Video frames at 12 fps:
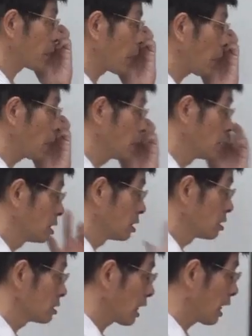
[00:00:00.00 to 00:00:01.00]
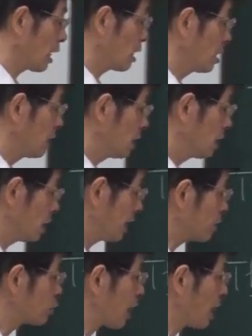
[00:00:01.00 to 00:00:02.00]
哦。那
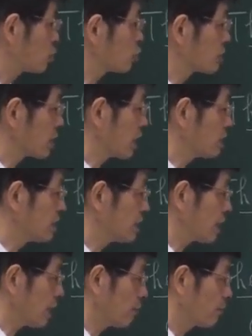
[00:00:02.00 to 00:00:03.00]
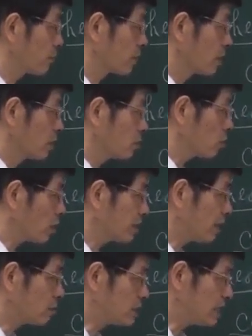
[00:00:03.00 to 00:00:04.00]
连续函数是可积的。如果
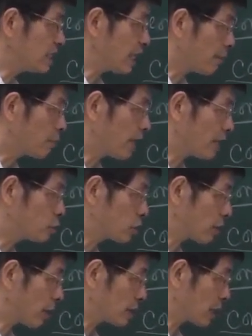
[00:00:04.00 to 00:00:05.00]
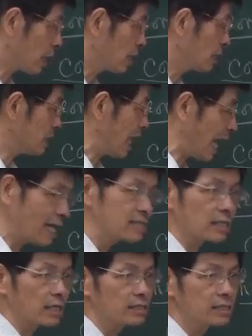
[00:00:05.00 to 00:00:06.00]
你有几点不连续的话呢，你还
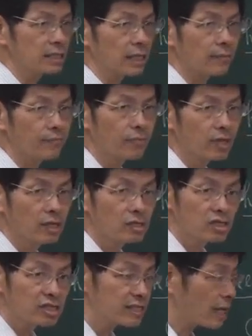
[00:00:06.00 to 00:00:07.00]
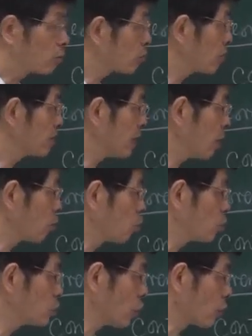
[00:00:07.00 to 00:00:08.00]
是可积的。事实上，如果你有
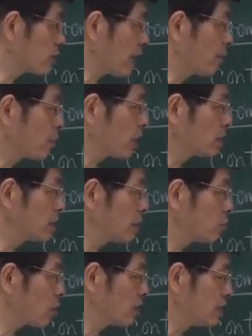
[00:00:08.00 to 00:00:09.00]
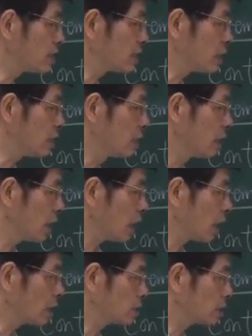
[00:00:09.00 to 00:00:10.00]
无穷点不可积，如果你是
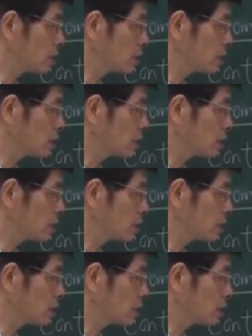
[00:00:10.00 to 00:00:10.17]
呃，